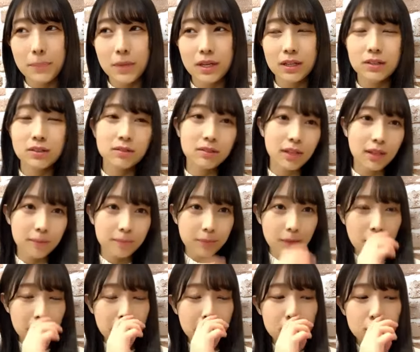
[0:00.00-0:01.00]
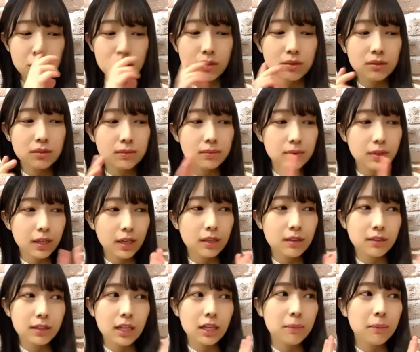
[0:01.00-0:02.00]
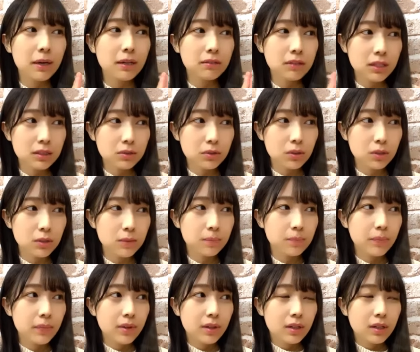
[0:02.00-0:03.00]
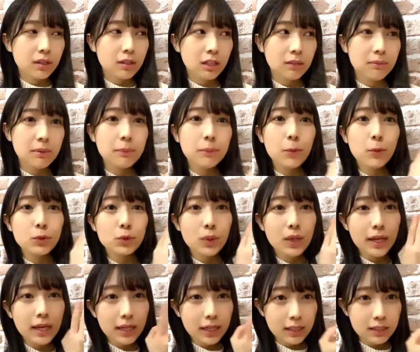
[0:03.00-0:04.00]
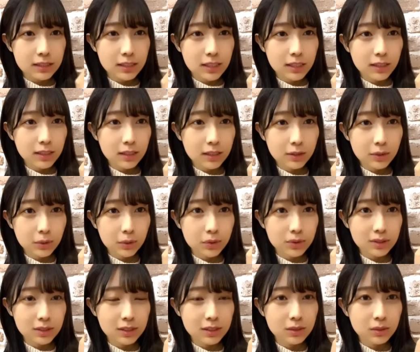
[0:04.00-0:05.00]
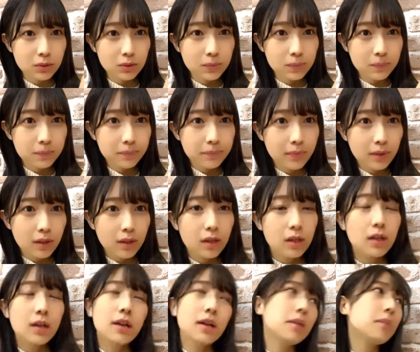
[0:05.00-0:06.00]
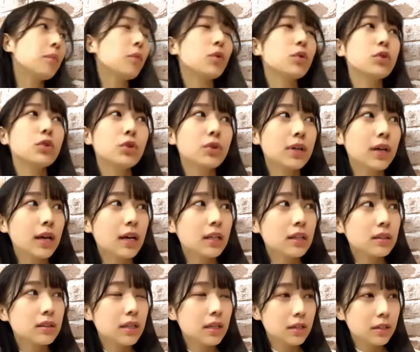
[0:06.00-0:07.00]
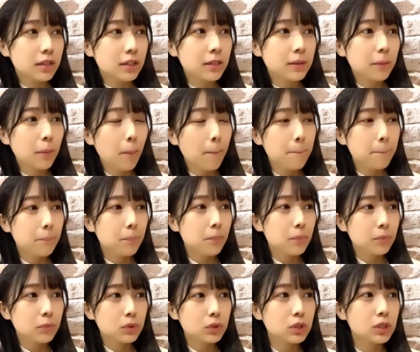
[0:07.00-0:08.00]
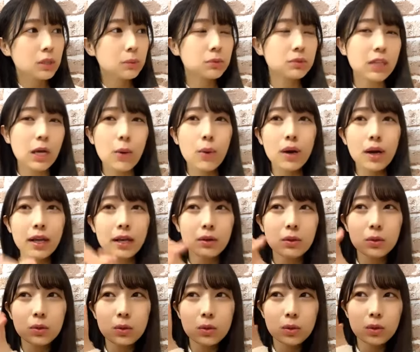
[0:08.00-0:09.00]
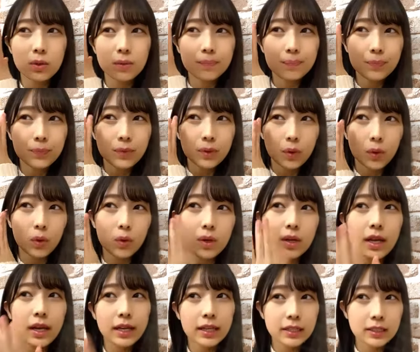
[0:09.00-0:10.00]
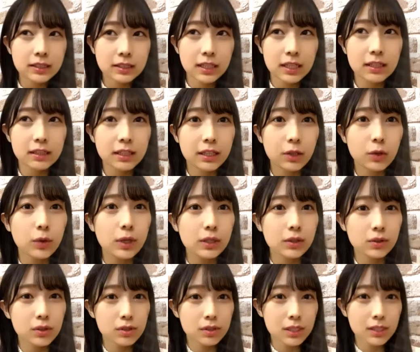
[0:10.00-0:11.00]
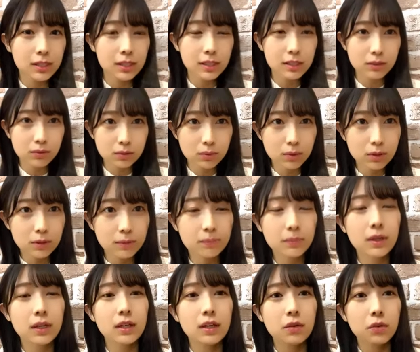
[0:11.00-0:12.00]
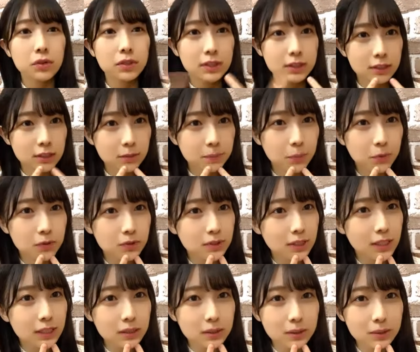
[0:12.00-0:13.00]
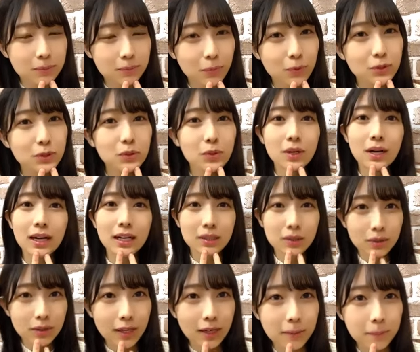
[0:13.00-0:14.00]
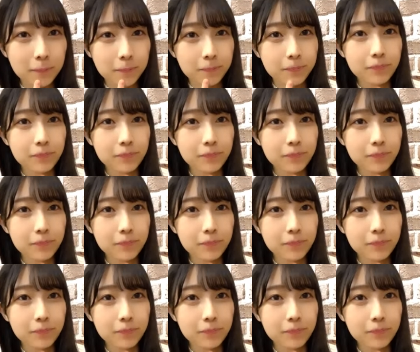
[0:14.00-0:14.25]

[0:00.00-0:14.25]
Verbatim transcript: あのね Amazon 限定版だと山本彩香さんが表紙のものがあったりでもタワレコオンラインさんで予約していただくと私のポスカポストカードが